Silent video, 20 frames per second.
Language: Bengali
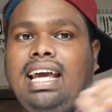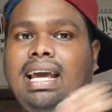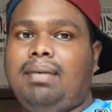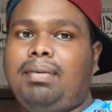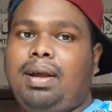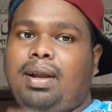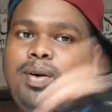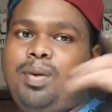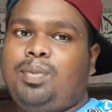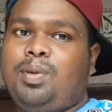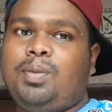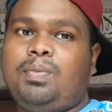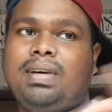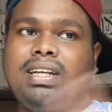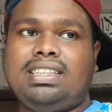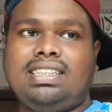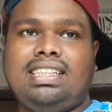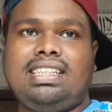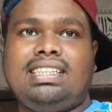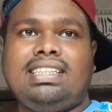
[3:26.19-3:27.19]
এবার অপর
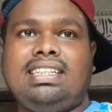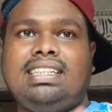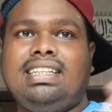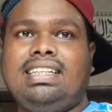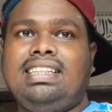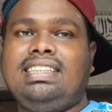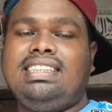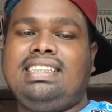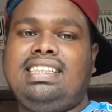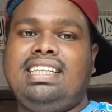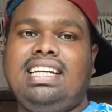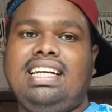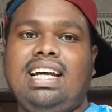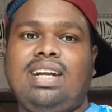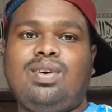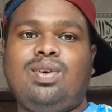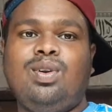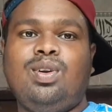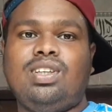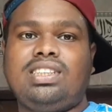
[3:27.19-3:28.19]
পাশের
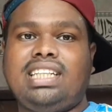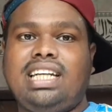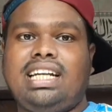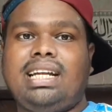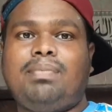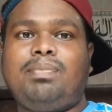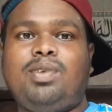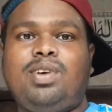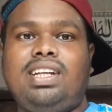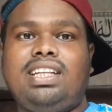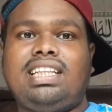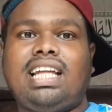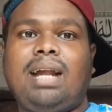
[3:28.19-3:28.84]
স্টিকারগুলো সেট আপ করি